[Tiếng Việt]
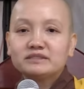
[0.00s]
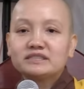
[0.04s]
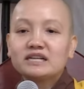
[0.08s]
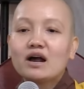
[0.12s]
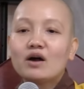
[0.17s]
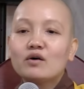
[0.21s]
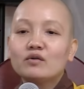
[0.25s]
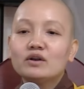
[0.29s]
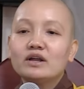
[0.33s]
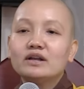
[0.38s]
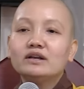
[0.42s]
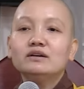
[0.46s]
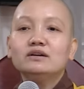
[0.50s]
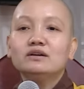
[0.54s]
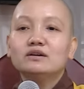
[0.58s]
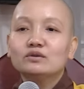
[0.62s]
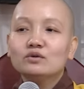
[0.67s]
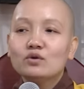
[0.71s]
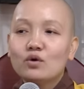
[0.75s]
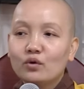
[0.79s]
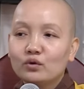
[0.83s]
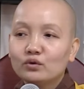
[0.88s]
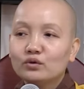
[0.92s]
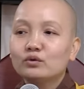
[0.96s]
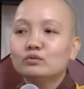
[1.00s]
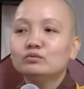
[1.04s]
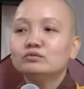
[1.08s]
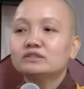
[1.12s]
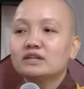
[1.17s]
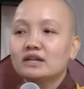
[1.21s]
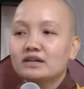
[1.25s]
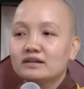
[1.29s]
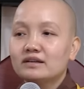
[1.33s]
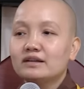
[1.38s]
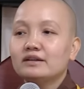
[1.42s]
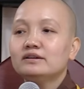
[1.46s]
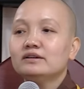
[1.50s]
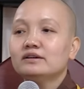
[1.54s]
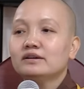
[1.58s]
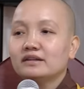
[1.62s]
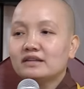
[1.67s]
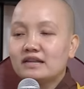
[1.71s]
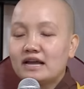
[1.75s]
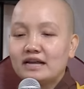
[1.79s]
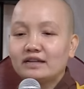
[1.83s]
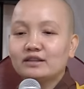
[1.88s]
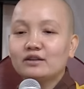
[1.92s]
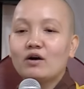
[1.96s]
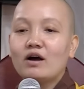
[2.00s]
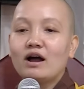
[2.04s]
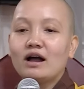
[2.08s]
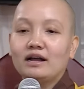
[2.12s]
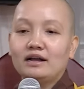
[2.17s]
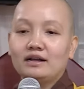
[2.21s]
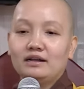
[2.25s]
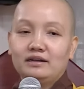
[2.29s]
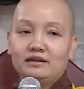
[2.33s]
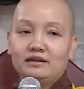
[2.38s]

sao để được độ chúng sanh, để được giải thoát.